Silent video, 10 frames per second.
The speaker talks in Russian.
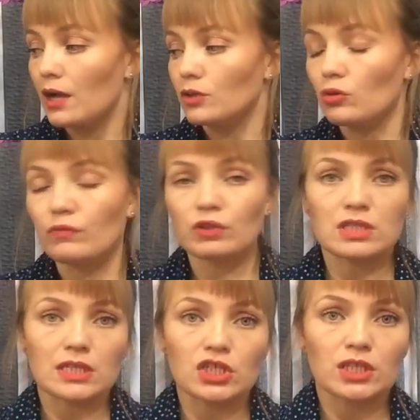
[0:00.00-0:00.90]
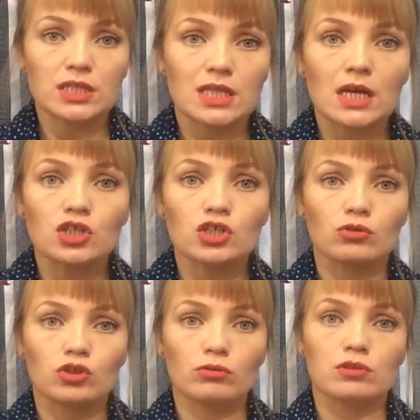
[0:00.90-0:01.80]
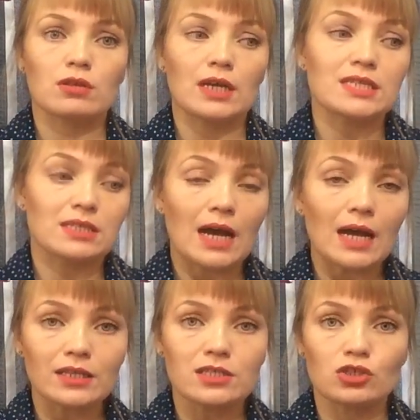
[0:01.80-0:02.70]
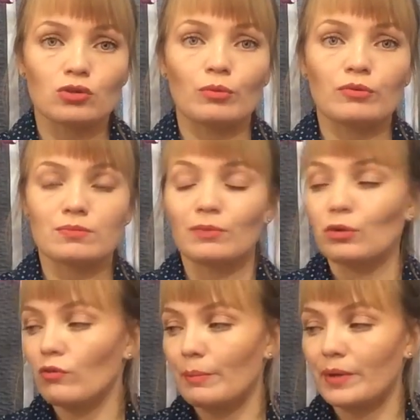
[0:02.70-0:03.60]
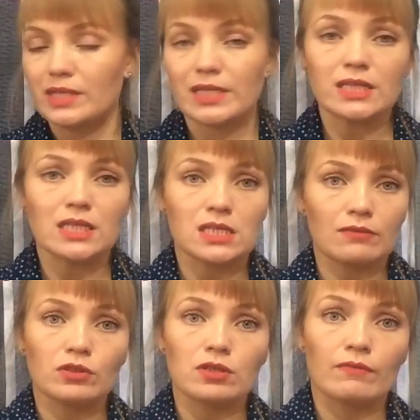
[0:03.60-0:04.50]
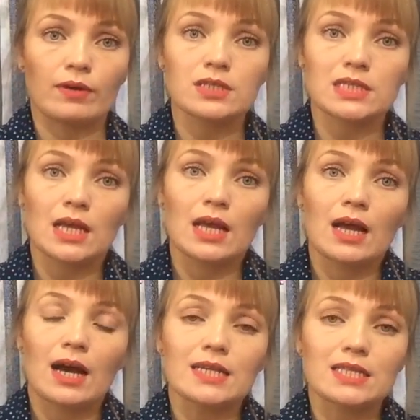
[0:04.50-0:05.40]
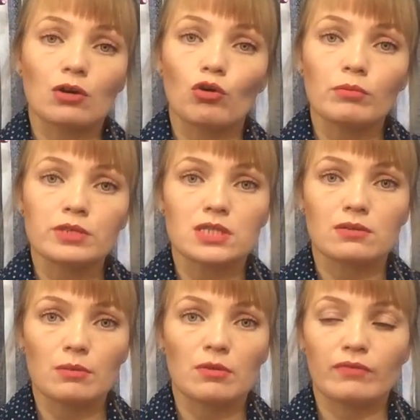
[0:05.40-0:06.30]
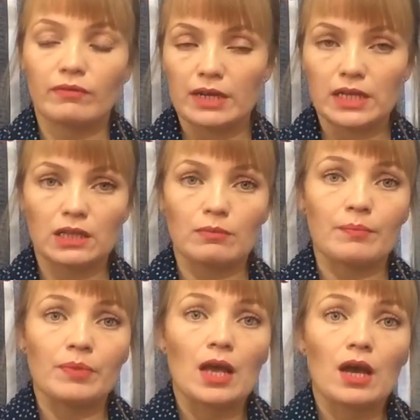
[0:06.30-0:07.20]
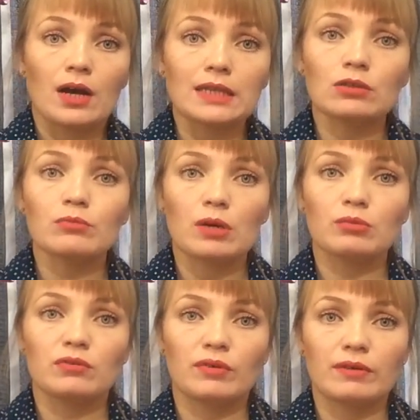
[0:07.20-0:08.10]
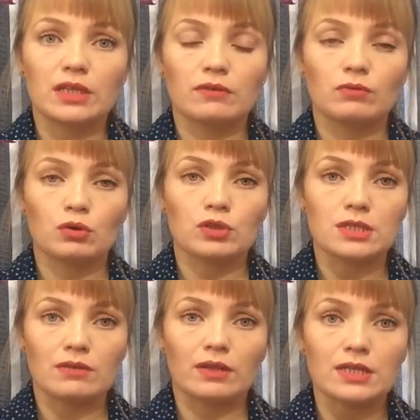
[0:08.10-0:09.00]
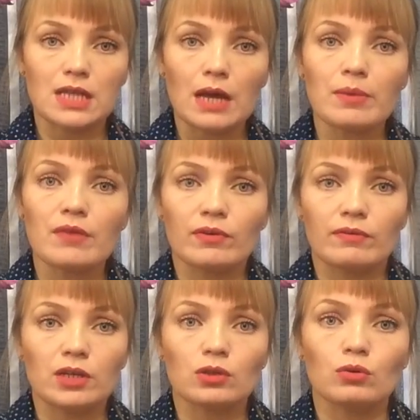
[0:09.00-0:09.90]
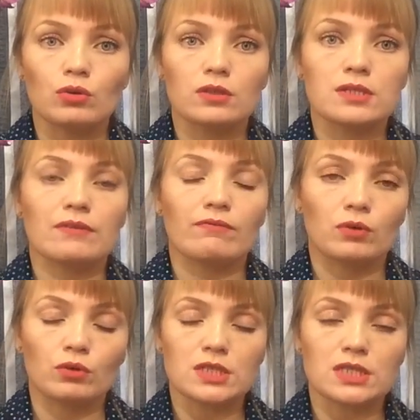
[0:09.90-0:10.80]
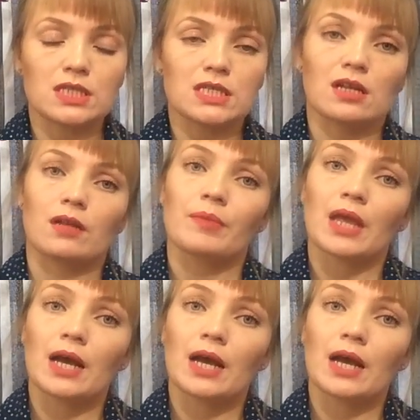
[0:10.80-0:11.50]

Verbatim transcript: Но вот сложилось так, что что осталось, что смогу вам показать, я сегодня вас ознакомлю со своими фаворитами. Это у меня будет фавориты в уходе за волосами и фавориты в уходе за, в уходе за телом.